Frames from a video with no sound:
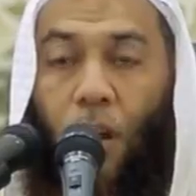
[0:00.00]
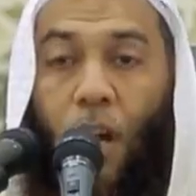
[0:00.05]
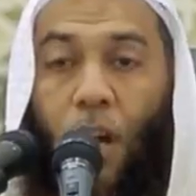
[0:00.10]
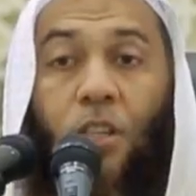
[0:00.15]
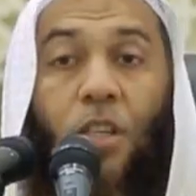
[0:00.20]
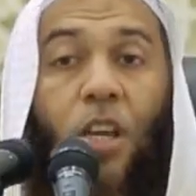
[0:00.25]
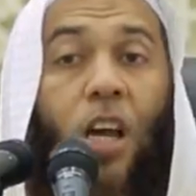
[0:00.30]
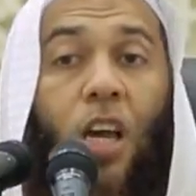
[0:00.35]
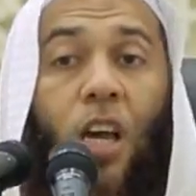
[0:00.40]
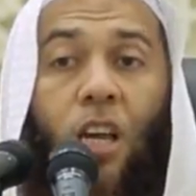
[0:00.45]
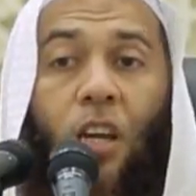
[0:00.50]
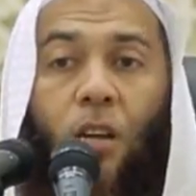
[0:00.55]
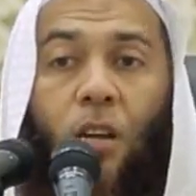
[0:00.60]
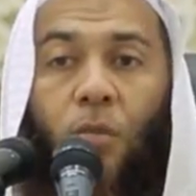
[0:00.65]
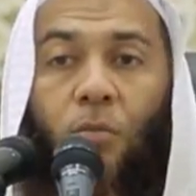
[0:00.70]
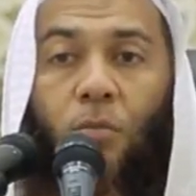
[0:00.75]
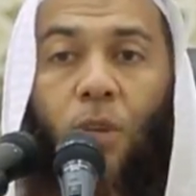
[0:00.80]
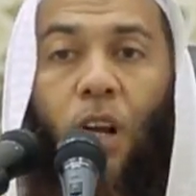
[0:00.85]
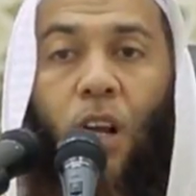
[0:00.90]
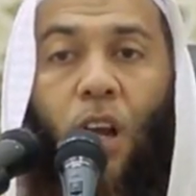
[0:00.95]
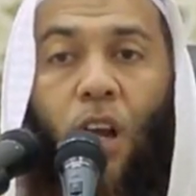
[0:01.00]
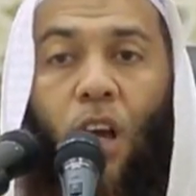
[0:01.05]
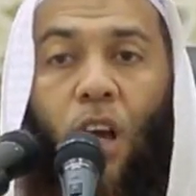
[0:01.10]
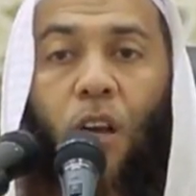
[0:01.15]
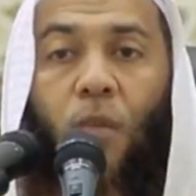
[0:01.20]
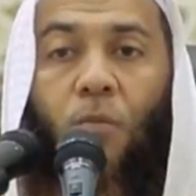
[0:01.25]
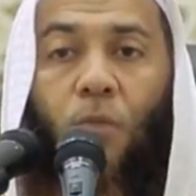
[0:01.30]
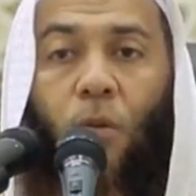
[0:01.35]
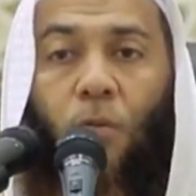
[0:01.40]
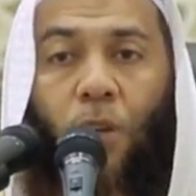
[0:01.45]
شكر
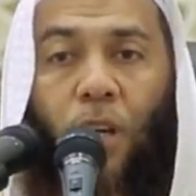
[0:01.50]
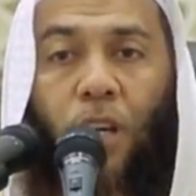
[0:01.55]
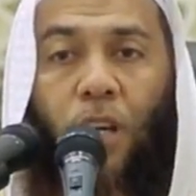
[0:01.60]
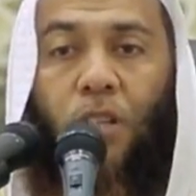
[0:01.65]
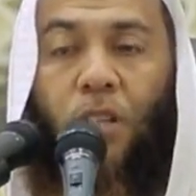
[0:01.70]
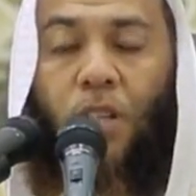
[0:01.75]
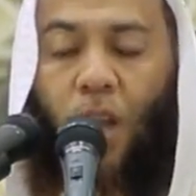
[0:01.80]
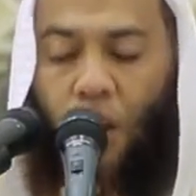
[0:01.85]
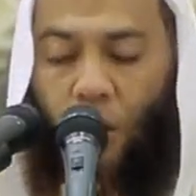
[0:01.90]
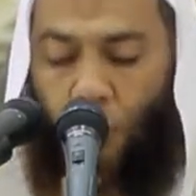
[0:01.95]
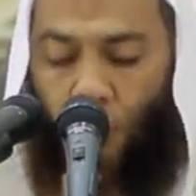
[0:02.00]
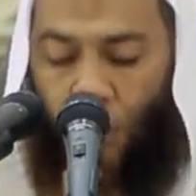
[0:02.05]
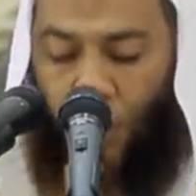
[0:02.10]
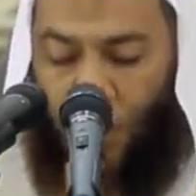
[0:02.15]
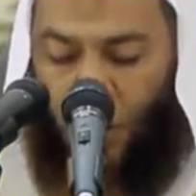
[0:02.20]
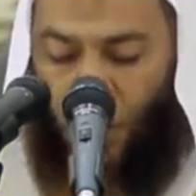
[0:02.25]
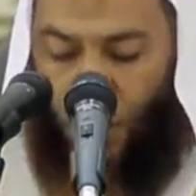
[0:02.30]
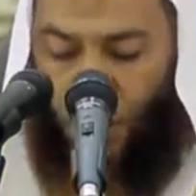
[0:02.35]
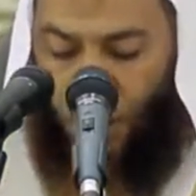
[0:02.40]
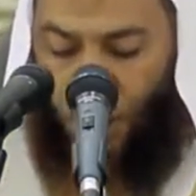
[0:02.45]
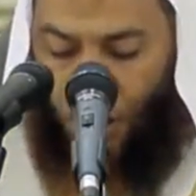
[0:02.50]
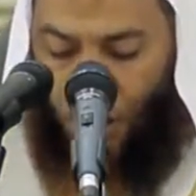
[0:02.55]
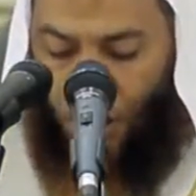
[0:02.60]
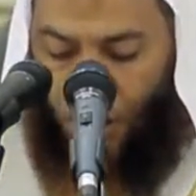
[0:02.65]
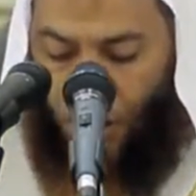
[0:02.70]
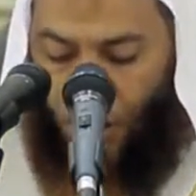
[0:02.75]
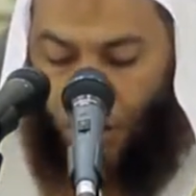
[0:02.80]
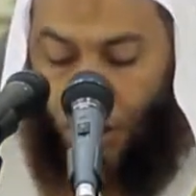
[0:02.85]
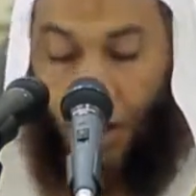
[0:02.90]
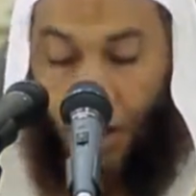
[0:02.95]
بالقلب وباللسان وبالجوارح
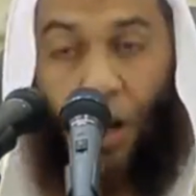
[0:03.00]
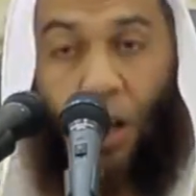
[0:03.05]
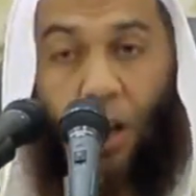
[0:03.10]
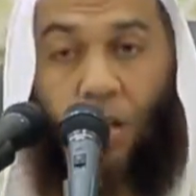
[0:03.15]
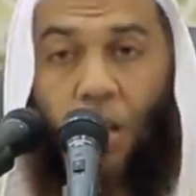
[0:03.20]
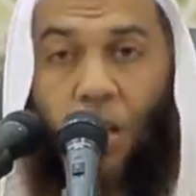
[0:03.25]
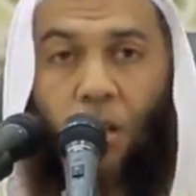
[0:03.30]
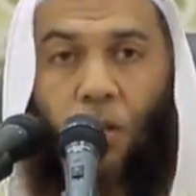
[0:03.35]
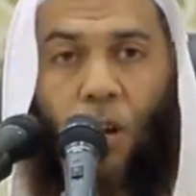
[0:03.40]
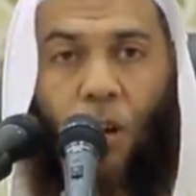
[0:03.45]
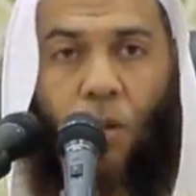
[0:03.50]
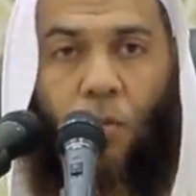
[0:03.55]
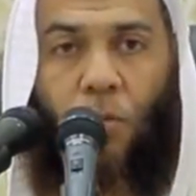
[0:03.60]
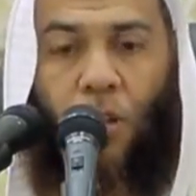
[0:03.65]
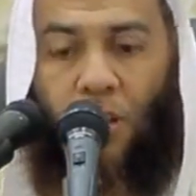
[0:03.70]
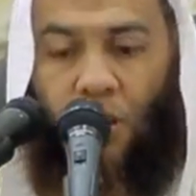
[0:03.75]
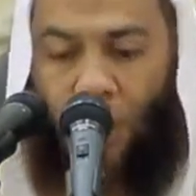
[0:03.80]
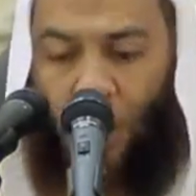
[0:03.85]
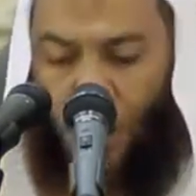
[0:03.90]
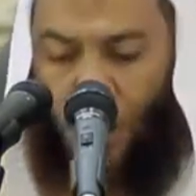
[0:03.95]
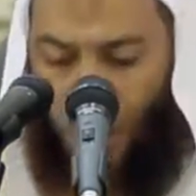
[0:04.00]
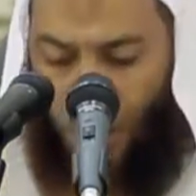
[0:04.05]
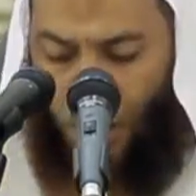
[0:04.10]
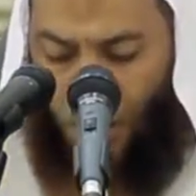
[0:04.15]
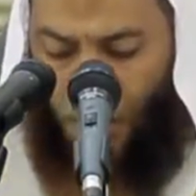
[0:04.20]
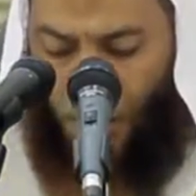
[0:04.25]
صلى الله يجعلنا وإياكم من الشاكرين